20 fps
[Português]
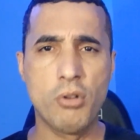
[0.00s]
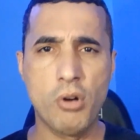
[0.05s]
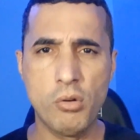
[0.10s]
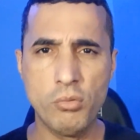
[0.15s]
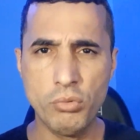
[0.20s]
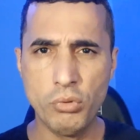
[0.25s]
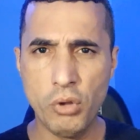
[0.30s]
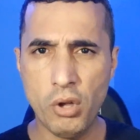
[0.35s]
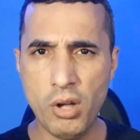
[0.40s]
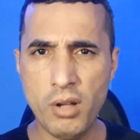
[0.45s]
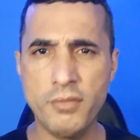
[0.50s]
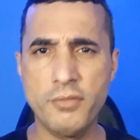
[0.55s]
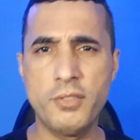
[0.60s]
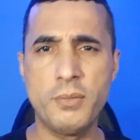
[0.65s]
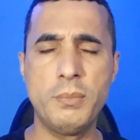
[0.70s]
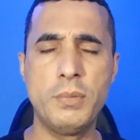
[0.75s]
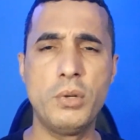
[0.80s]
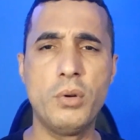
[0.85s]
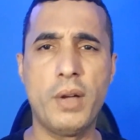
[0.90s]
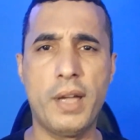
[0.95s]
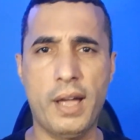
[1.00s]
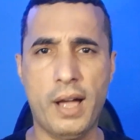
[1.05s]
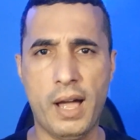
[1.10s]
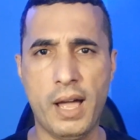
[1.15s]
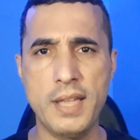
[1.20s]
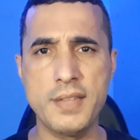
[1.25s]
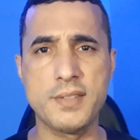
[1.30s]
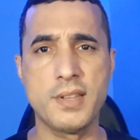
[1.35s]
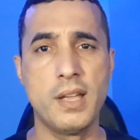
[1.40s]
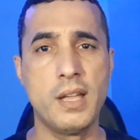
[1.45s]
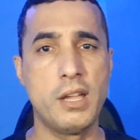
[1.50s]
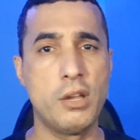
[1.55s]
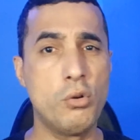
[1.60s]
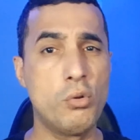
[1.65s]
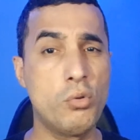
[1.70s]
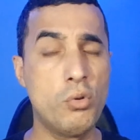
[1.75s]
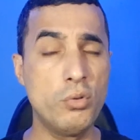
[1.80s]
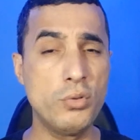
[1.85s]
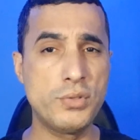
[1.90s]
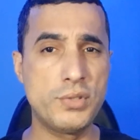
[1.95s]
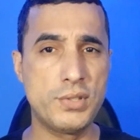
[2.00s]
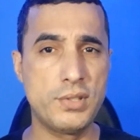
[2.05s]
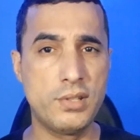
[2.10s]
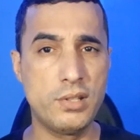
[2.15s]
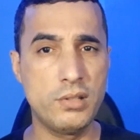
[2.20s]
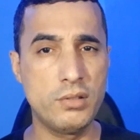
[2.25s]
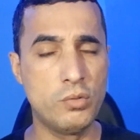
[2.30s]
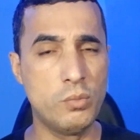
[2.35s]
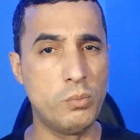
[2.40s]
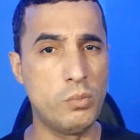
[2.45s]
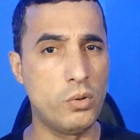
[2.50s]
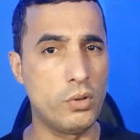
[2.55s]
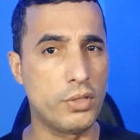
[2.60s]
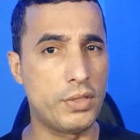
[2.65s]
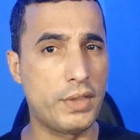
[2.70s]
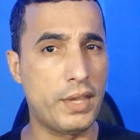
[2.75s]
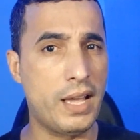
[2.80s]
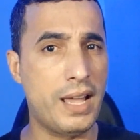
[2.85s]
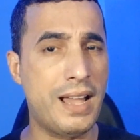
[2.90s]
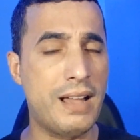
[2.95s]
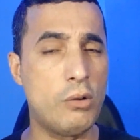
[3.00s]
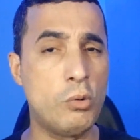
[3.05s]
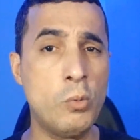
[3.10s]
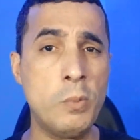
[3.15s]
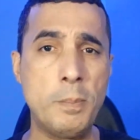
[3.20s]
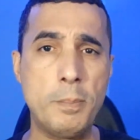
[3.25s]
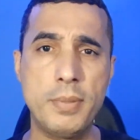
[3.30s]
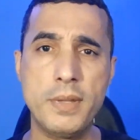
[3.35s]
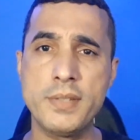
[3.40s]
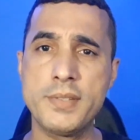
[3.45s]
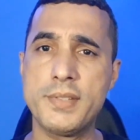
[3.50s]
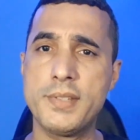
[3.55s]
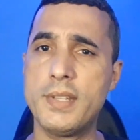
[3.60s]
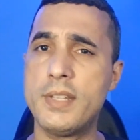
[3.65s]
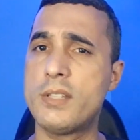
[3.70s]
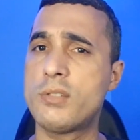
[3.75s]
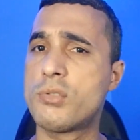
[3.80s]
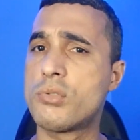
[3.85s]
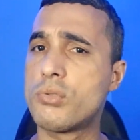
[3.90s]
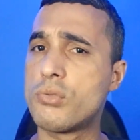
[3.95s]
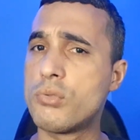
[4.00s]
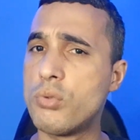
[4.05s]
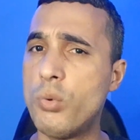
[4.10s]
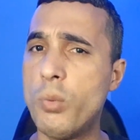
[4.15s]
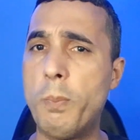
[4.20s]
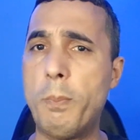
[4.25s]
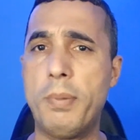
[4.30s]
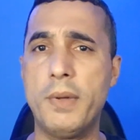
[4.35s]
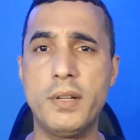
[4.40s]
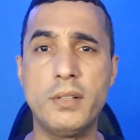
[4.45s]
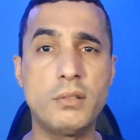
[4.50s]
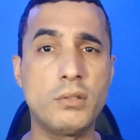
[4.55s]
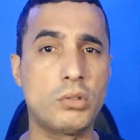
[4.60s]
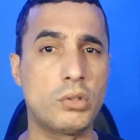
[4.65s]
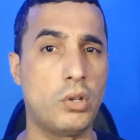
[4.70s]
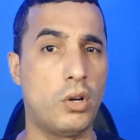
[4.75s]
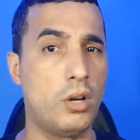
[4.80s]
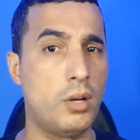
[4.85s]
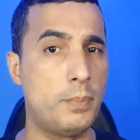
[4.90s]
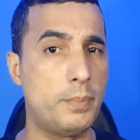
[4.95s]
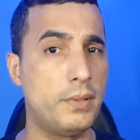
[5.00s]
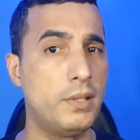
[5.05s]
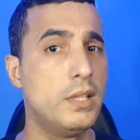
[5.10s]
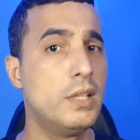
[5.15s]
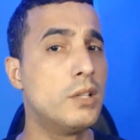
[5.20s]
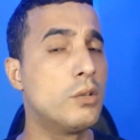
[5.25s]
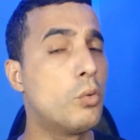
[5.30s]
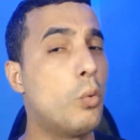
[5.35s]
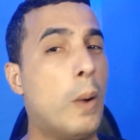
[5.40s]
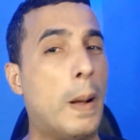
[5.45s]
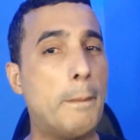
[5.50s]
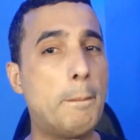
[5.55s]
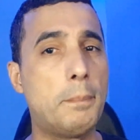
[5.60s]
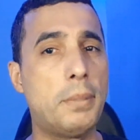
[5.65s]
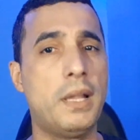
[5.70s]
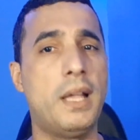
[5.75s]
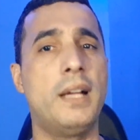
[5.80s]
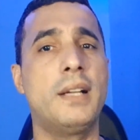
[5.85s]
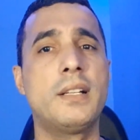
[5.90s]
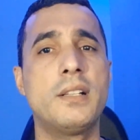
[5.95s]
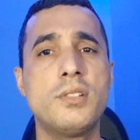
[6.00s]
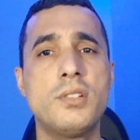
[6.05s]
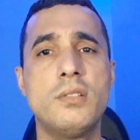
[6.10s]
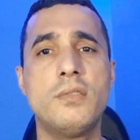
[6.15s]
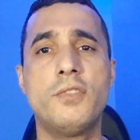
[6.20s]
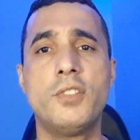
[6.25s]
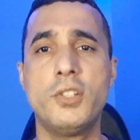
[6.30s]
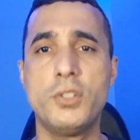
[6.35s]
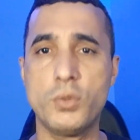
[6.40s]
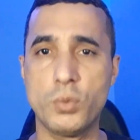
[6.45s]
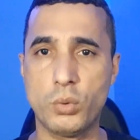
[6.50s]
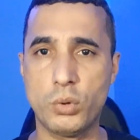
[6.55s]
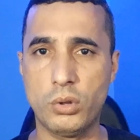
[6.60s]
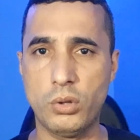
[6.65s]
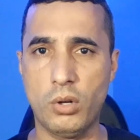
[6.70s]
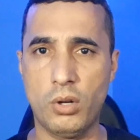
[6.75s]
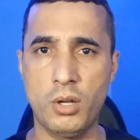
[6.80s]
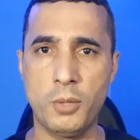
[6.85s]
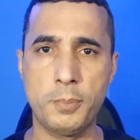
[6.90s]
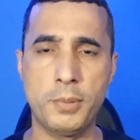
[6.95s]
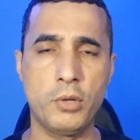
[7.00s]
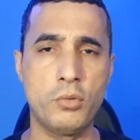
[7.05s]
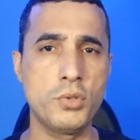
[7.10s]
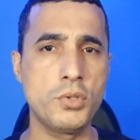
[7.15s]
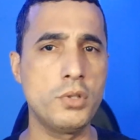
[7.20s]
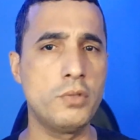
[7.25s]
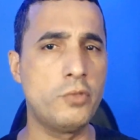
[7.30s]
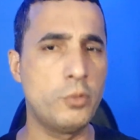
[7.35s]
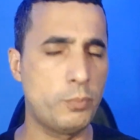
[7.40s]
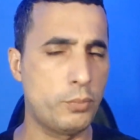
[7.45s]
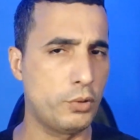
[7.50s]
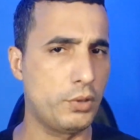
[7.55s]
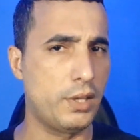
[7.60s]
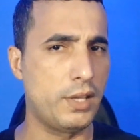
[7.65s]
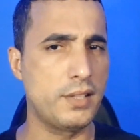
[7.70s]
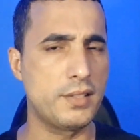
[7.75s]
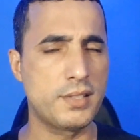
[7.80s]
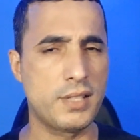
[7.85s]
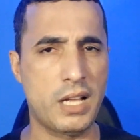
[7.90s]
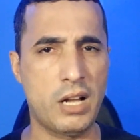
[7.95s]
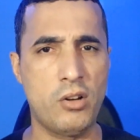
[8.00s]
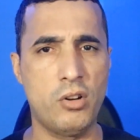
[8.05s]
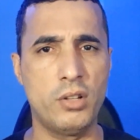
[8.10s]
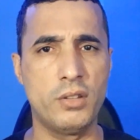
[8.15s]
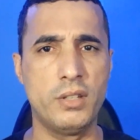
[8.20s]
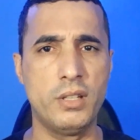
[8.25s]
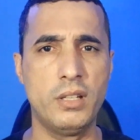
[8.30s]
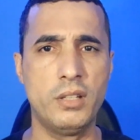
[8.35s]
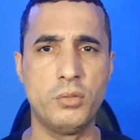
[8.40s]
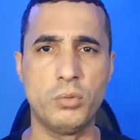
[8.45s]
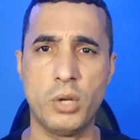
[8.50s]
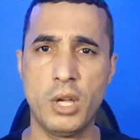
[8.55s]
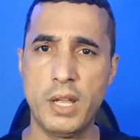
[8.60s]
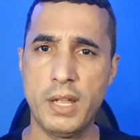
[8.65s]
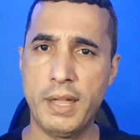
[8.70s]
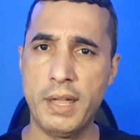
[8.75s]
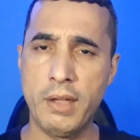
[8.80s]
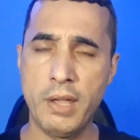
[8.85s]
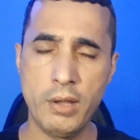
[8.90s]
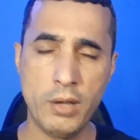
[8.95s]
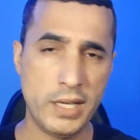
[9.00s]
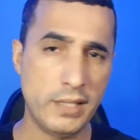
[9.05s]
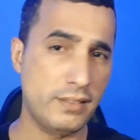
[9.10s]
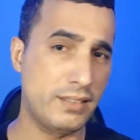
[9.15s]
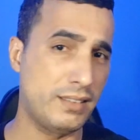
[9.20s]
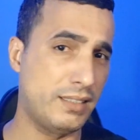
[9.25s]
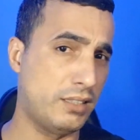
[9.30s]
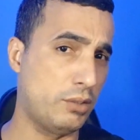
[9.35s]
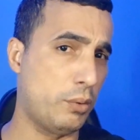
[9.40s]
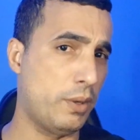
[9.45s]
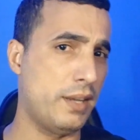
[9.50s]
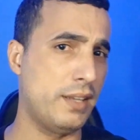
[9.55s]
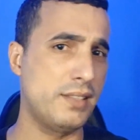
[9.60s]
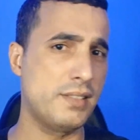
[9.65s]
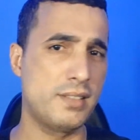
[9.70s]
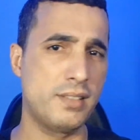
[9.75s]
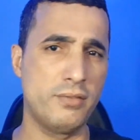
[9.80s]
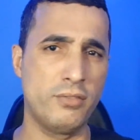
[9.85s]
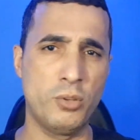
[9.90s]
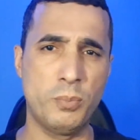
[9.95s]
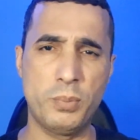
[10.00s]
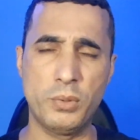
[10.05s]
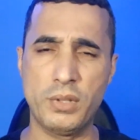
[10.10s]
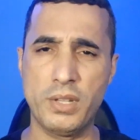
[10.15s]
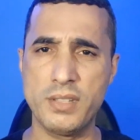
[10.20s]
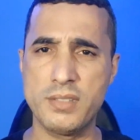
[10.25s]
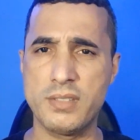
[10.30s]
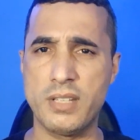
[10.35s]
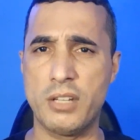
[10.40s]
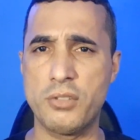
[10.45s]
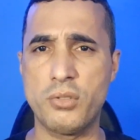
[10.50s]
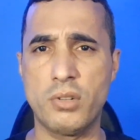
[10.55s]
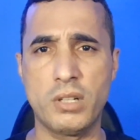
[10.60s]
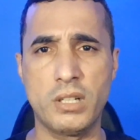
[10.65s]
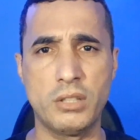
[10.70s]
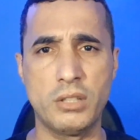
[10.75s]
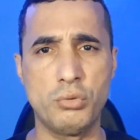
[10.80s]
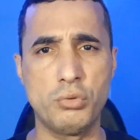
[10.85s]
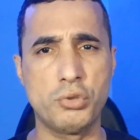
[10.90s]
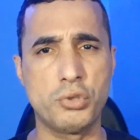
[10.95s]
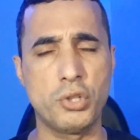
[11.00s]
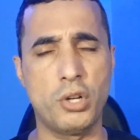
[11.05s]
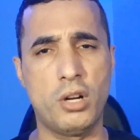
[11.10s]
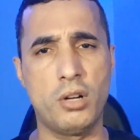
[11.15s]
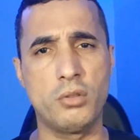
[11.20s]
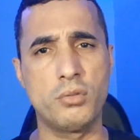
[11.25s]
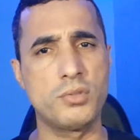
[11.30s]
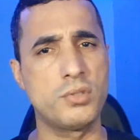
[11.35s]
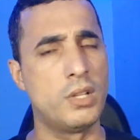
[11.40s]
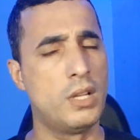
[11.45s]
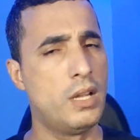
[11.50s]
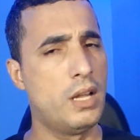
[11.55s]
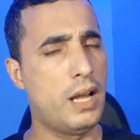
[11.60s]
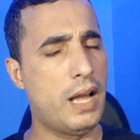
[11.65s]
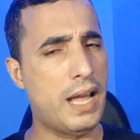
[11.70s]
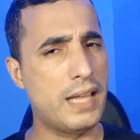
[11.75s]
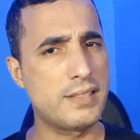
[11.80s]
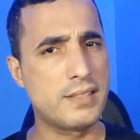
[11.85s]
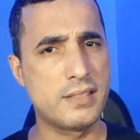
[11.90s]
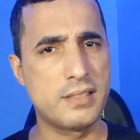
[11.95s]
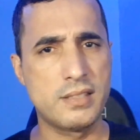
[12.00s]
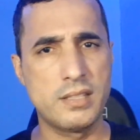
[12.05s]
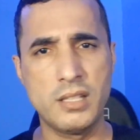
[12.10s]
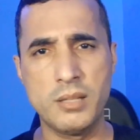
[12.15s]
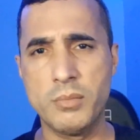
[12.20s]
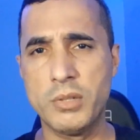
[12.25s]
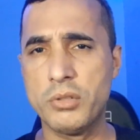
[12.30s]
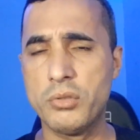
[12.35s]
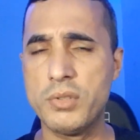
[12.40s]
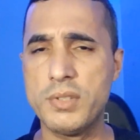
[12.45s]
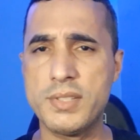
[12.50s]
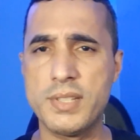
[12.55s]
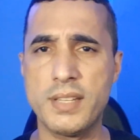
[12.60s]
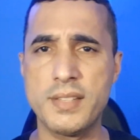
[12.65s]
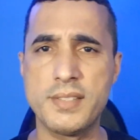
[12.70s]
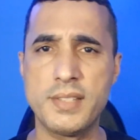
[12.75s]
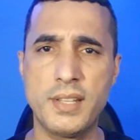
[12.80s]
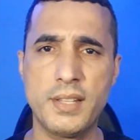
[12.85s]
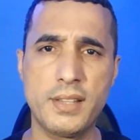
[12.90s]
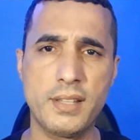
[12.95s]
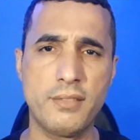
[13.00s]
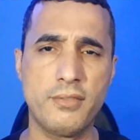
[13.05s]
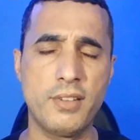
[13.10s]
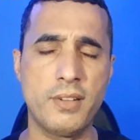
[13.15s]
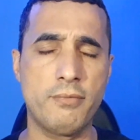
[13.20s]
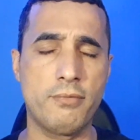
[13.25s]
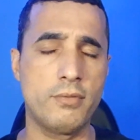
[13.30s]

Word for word: Com 9 mil reais eu consigo montar um PC super top com uma placa de vídeo top onde eu vou poder estar rodando Ray Trace, vou poder estar jogando jogos acima dos 60